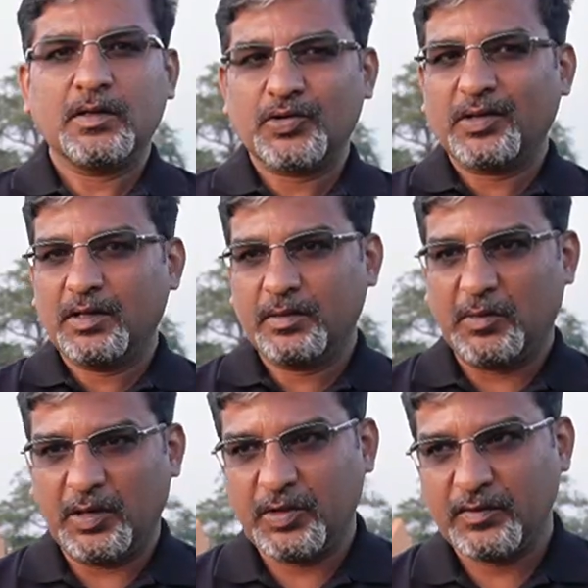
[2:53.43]
ஸோ இந்த
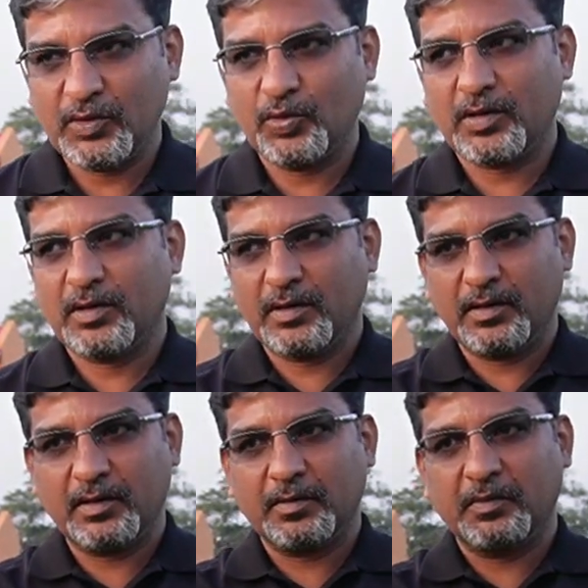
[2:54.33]
மாமரம் வந்து ஒரு
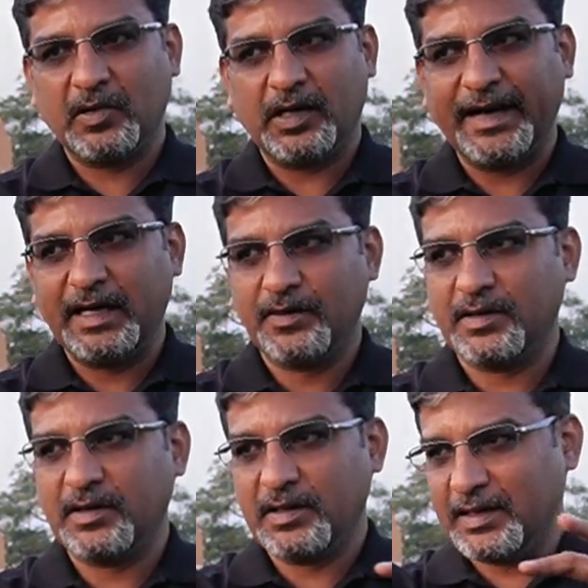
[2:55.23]
ஹைட்டுக்கு
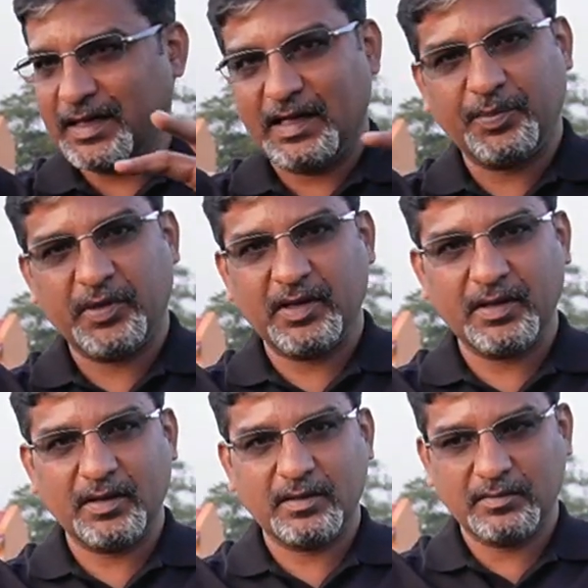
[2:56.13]
வந்து இந்த கேனப்பி
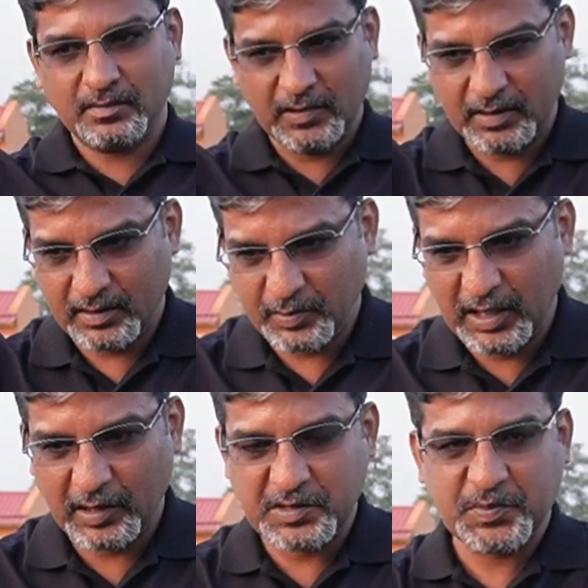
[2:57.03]
இந்த இந்த
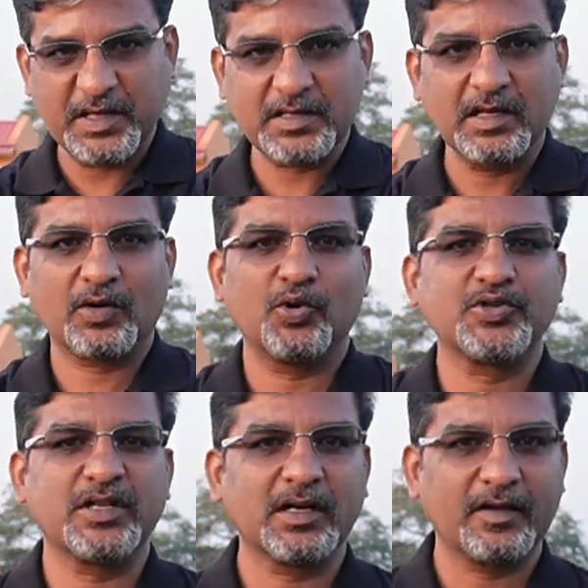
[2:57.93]
மிடில் ஸ்பேஸ்லாம்
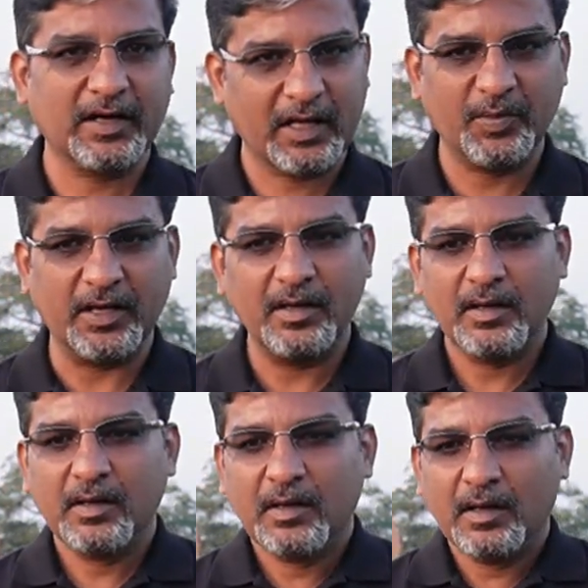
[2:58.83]
க்ளோஸ் ஆகிற வரைக்குமே
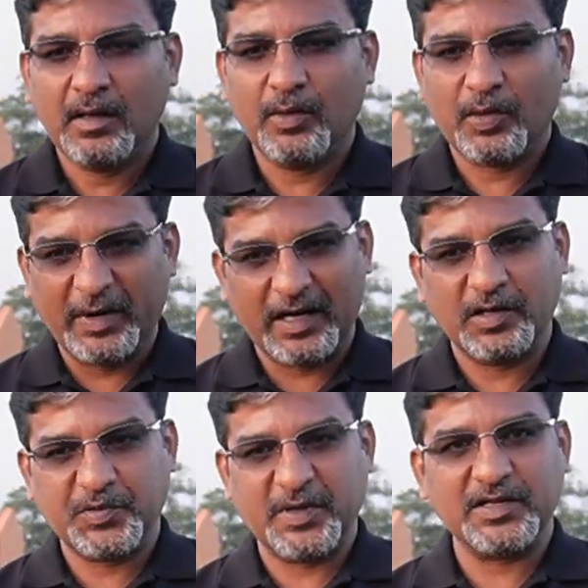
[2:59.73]
ஒரு
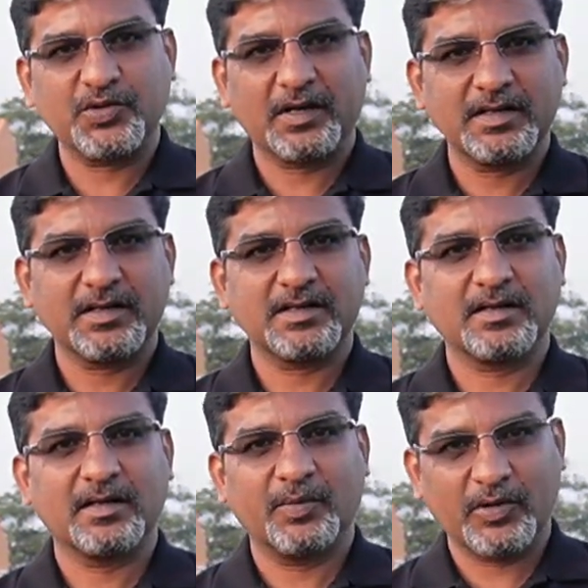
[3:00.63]
பெட்டர் ஸ்பேஸ்
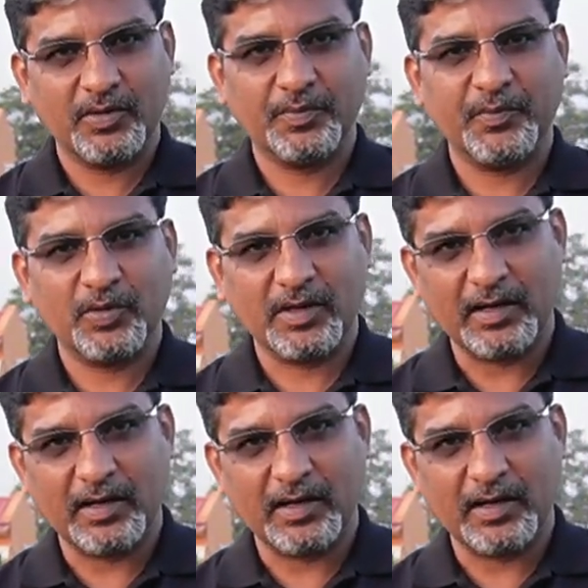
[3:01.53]
யூட்டிலைசேஷன் அப்புறம் ஒரு